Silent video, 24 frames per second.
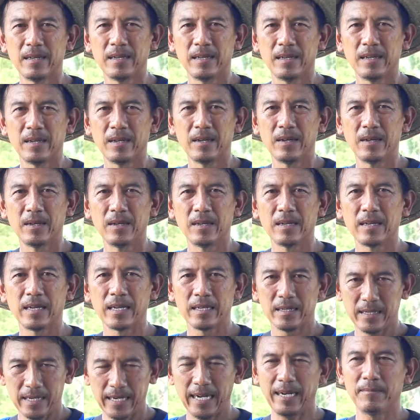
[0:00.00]
ก็ค่อยว่ากัน
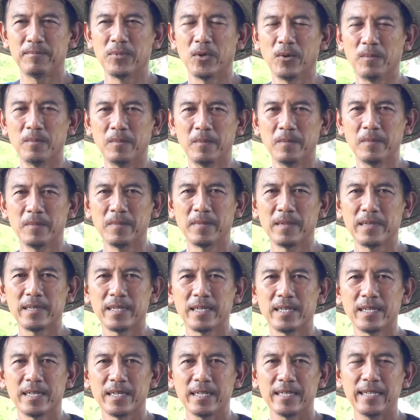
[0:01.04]
ครับ ผมนะครับ
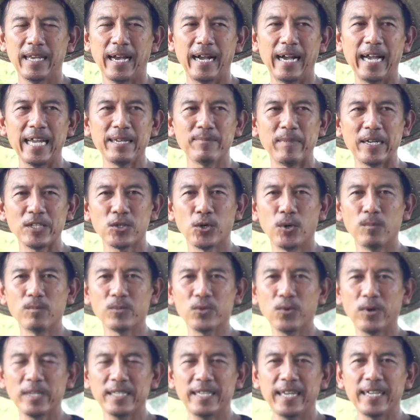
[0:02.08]
อยากให้มาชม
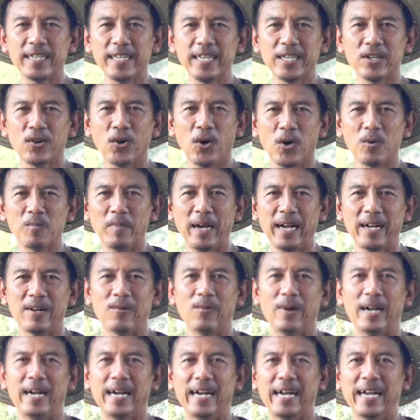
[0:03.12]
ตัวจริงที่คอกมาก
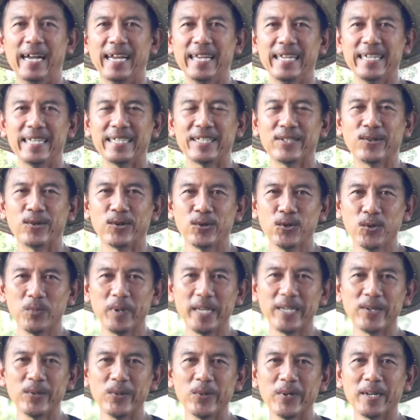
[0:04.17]
กว่าให้ส่งรูป
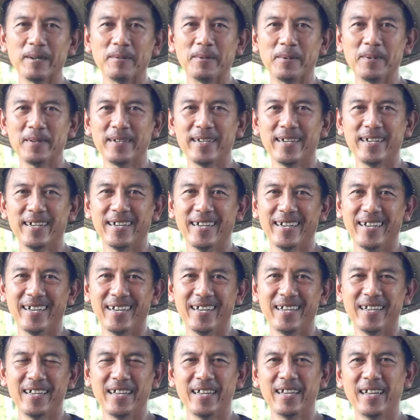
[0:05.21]
ให้ดูครับครับ
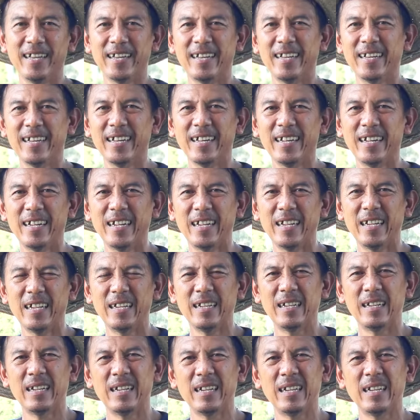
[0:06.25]
มี
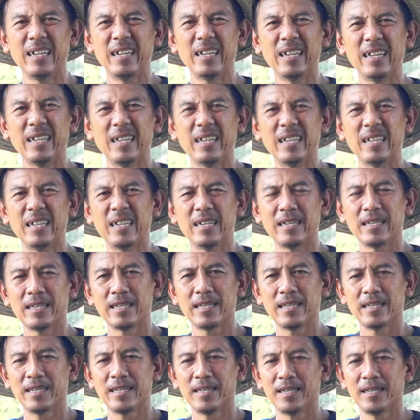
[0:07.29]
มีเปิดจองบ้างไหมฮะ